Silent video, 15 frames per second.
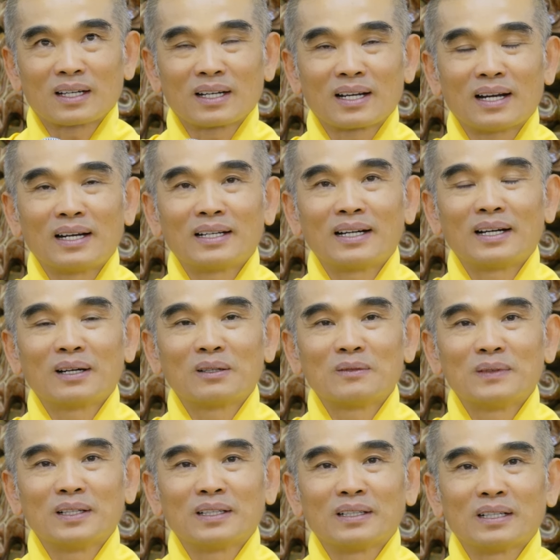cái khả năng
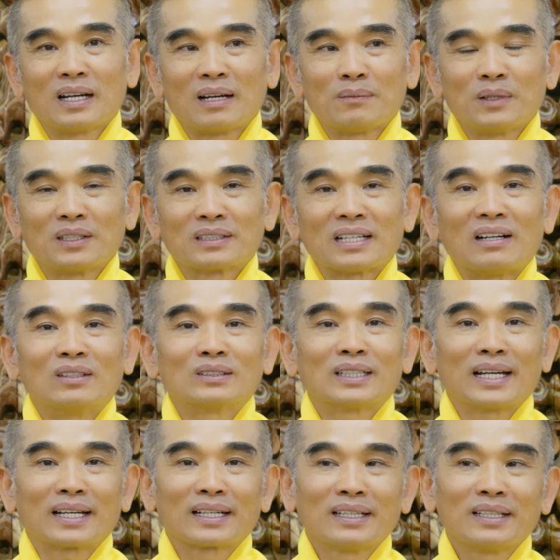của mình là mình tạo
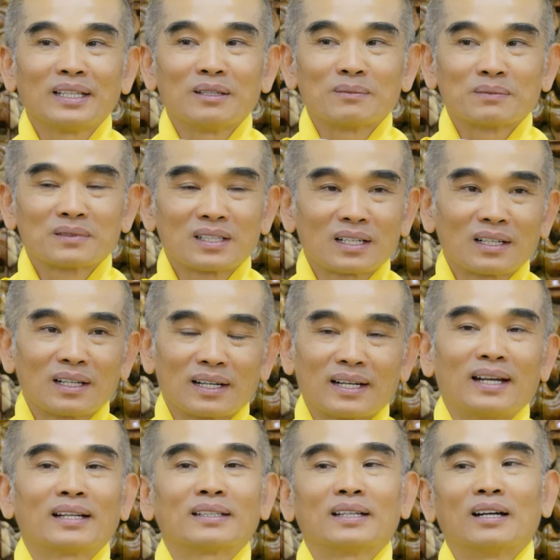tác cái nghiệp rất là
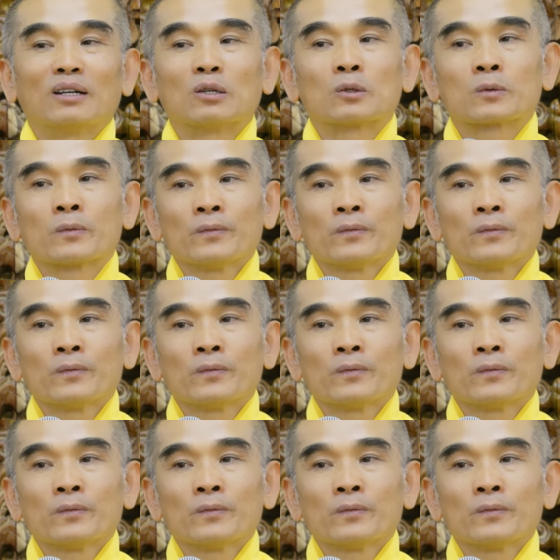khác nhau.